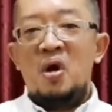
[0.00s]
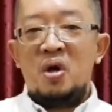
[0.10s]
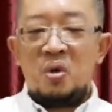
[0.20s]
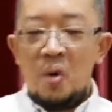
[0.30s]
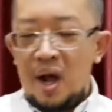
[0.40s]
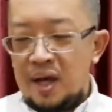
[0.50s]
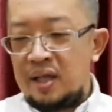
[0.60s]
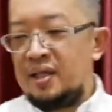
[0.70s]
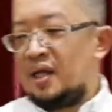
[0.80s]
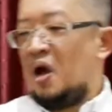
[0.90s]
Ruah
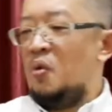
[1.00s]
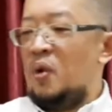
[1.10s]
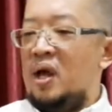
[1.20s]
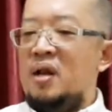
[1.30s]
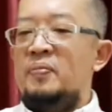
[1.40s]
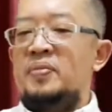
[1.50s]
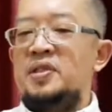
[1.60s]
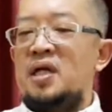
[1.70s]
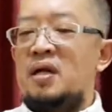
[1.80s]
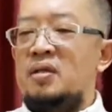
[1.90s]
ketika WL
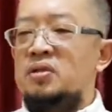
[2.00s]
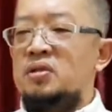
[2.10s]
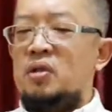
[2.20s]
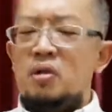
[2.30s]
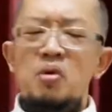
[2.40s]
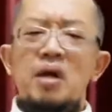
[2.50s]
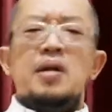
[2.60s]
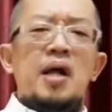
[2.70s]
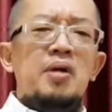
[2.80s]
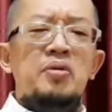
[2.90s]
bicara,
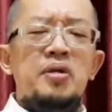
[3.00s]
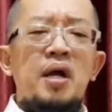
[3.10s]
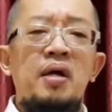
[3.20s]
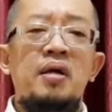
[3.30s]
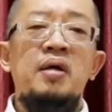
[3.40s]
serukan haleluya.